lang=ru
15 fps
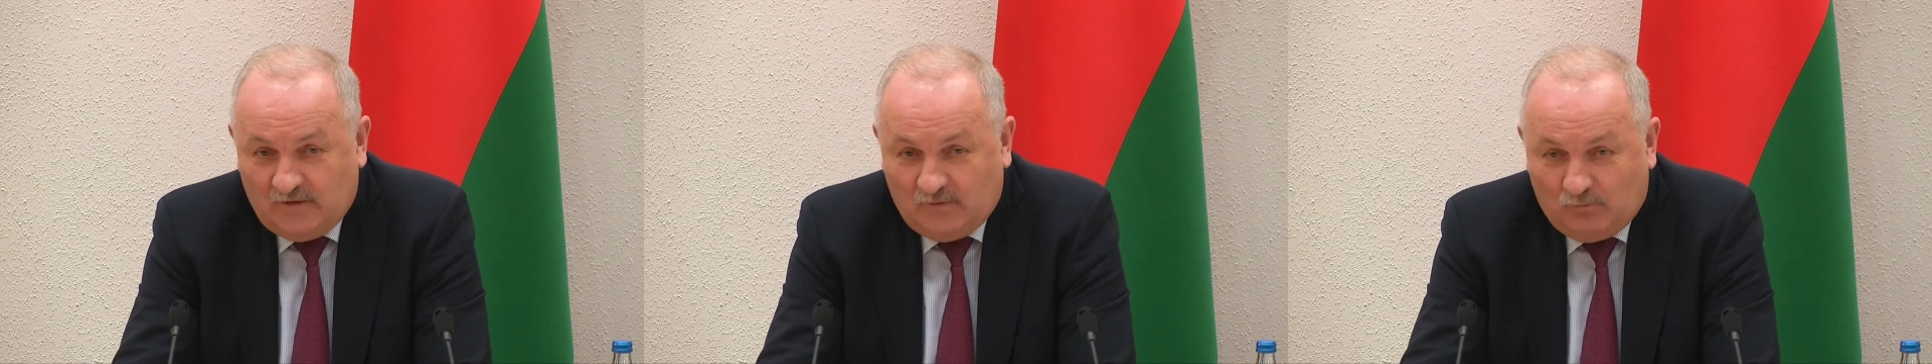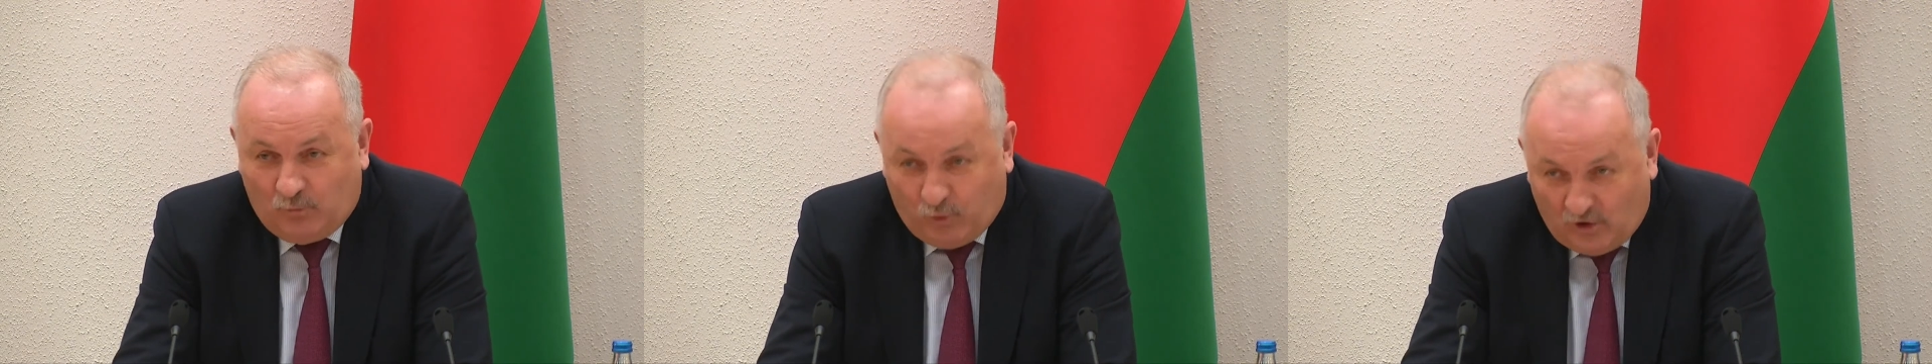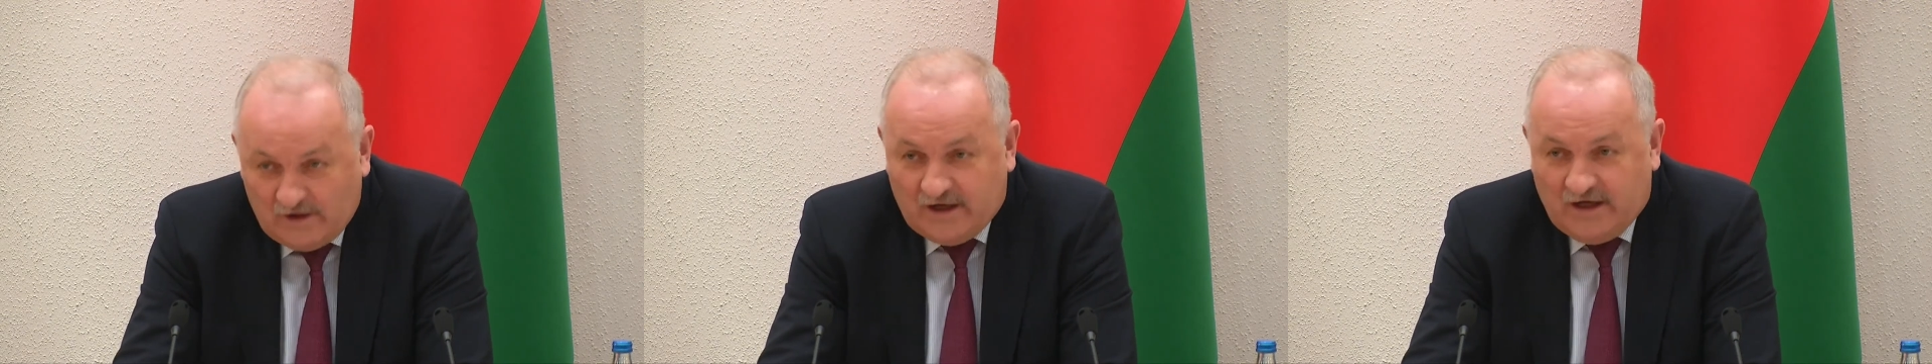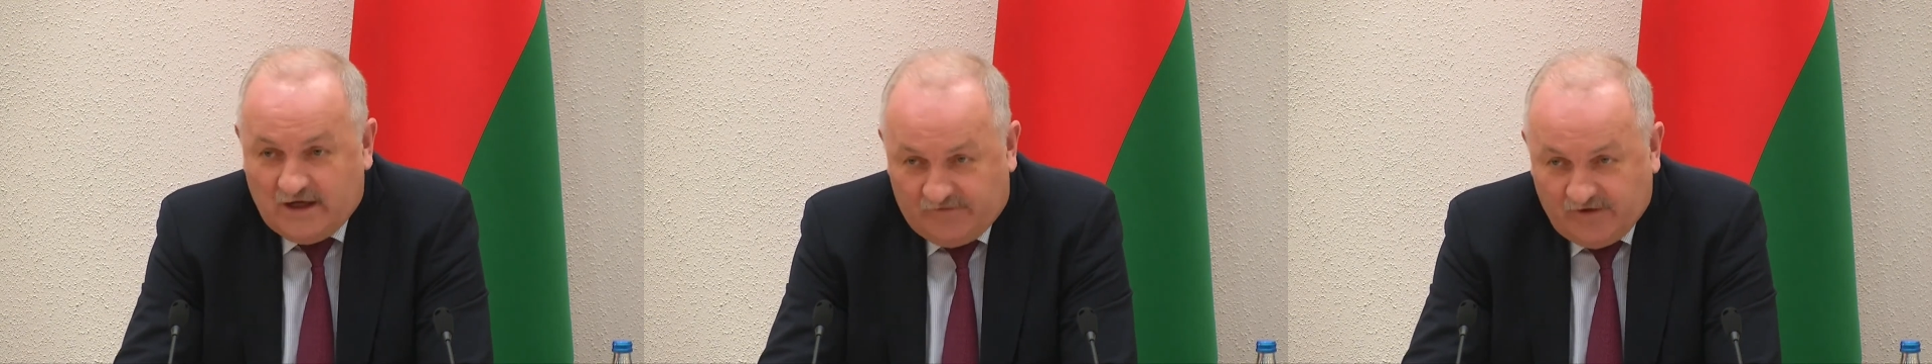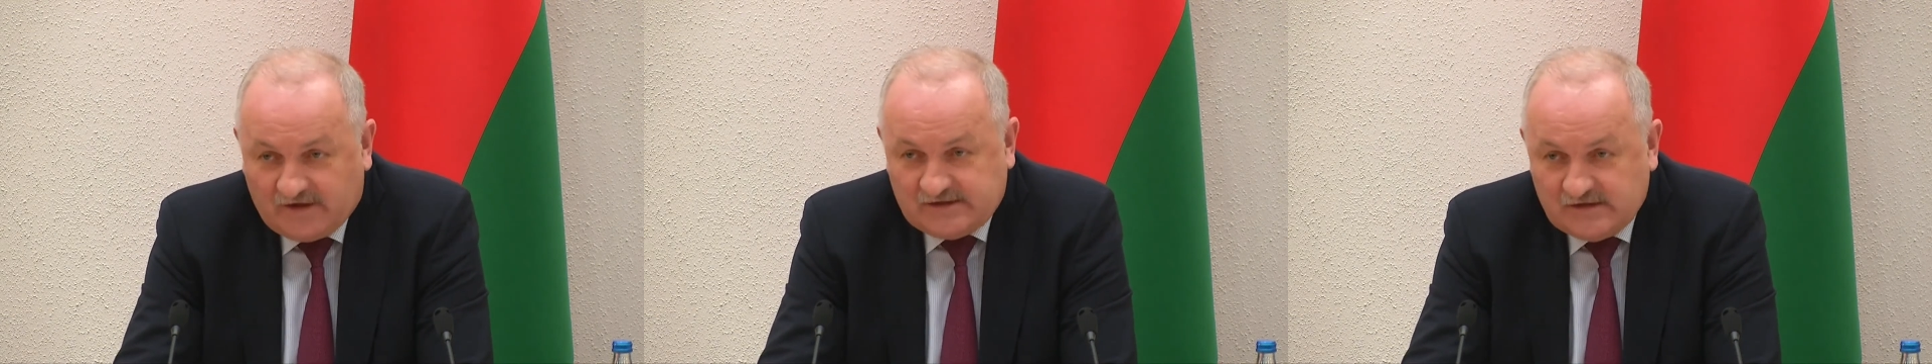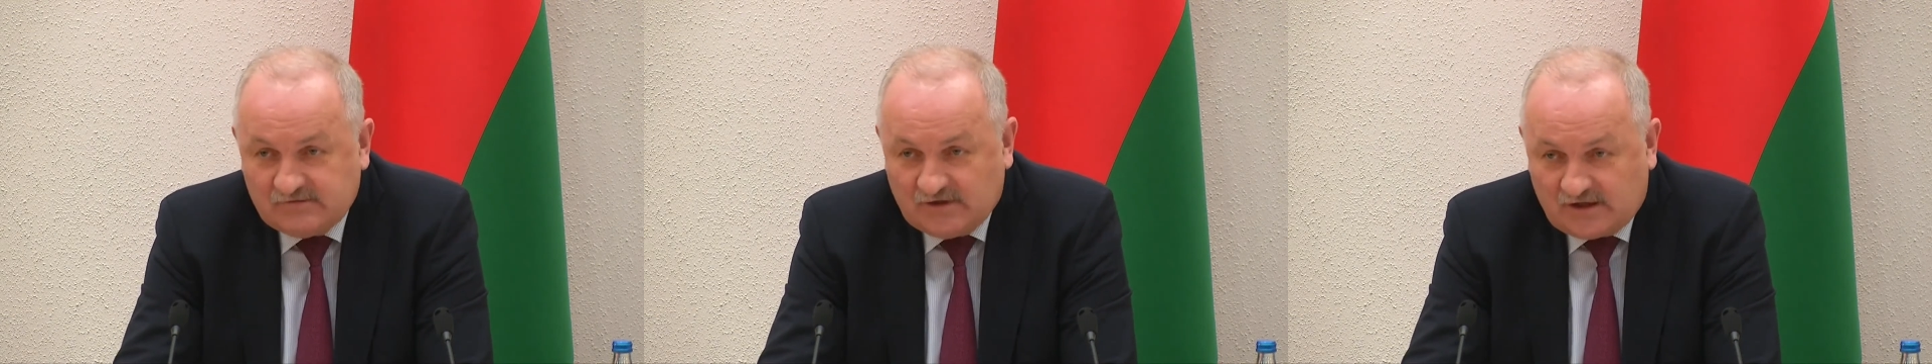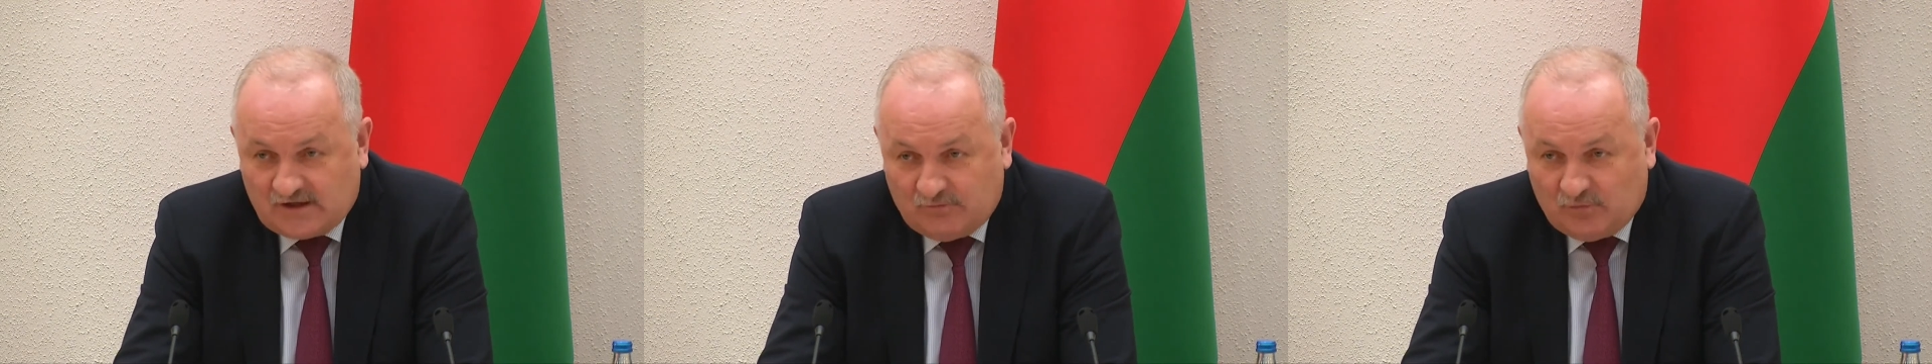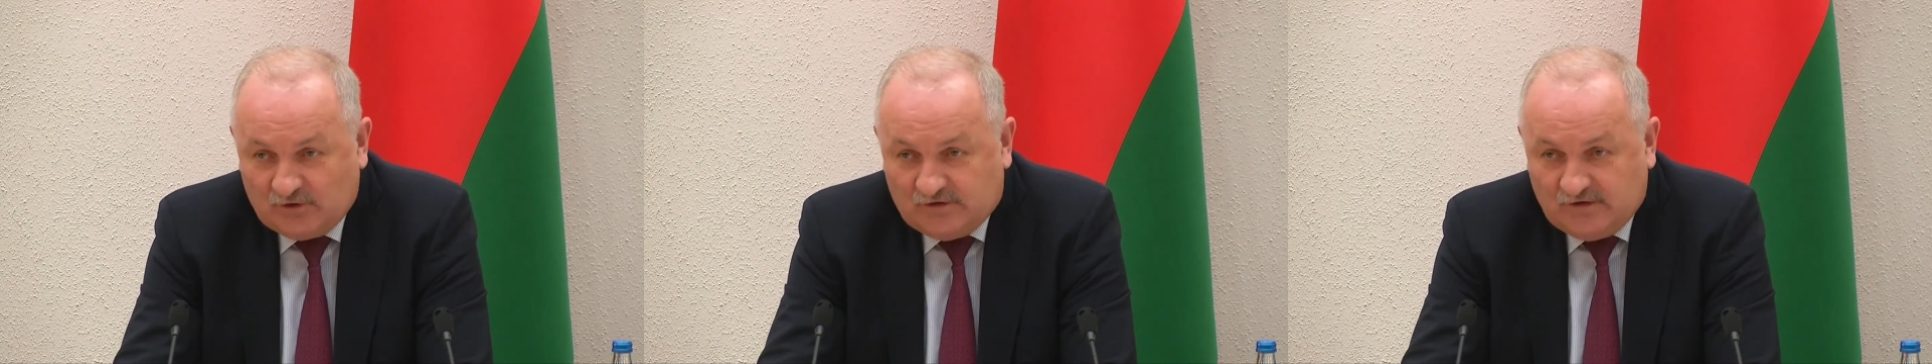более эффективно
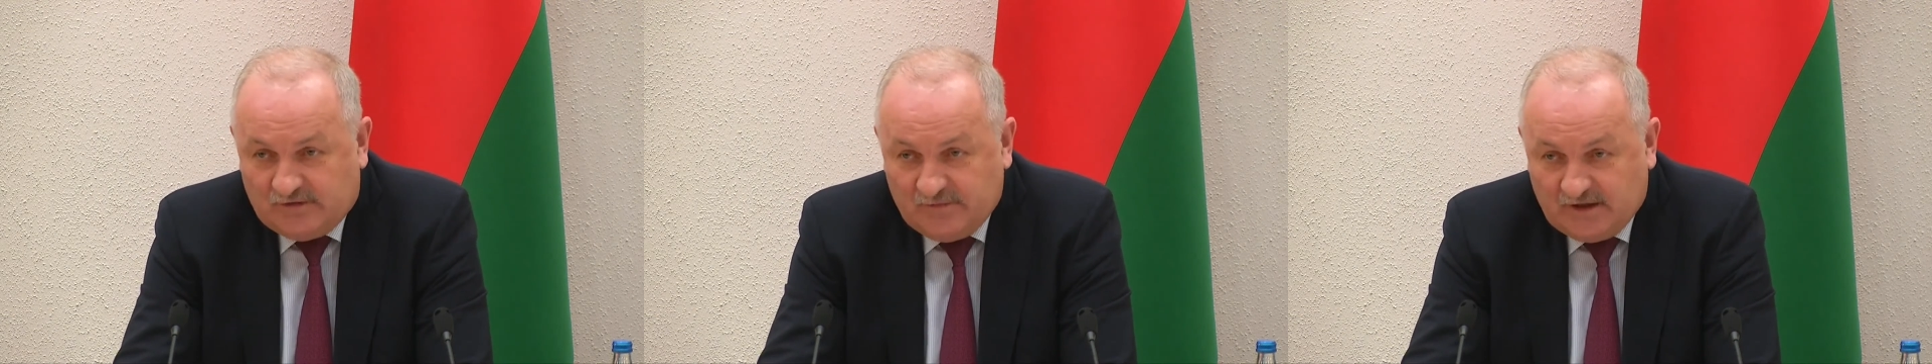работают